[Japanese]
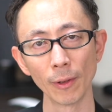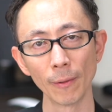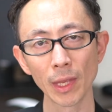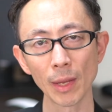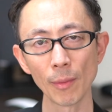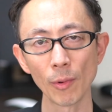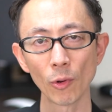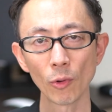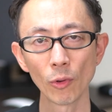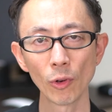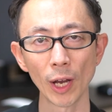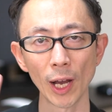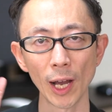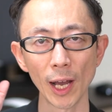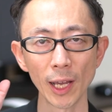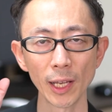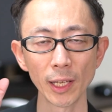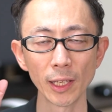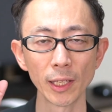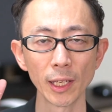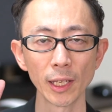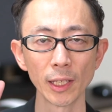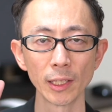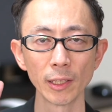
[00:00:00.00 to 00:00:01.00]
でもこの
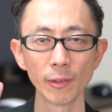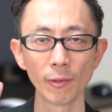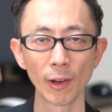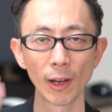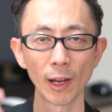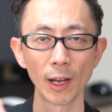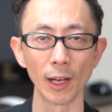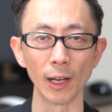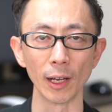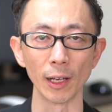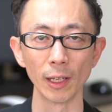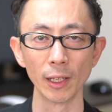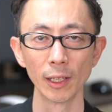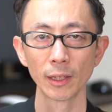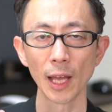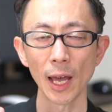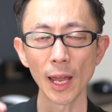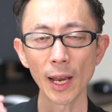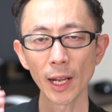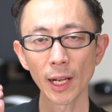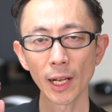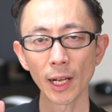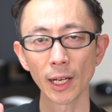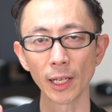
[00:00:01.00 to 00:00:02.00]
背景には
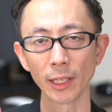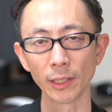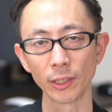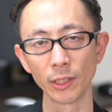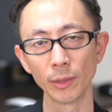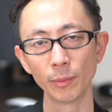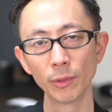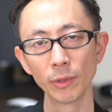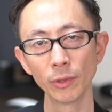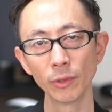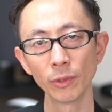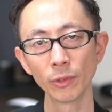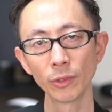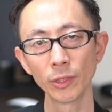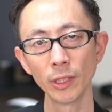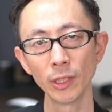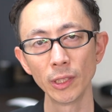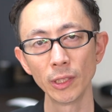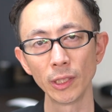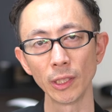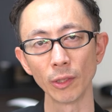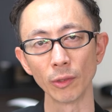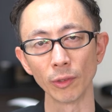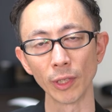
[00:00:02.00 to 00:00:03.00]
誰かが自分の
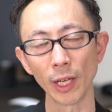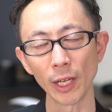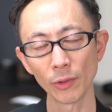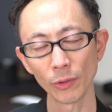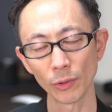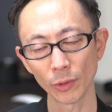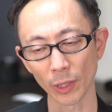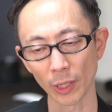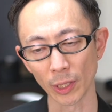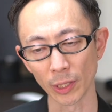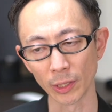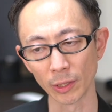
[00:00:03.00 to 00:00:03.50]
人生を何とか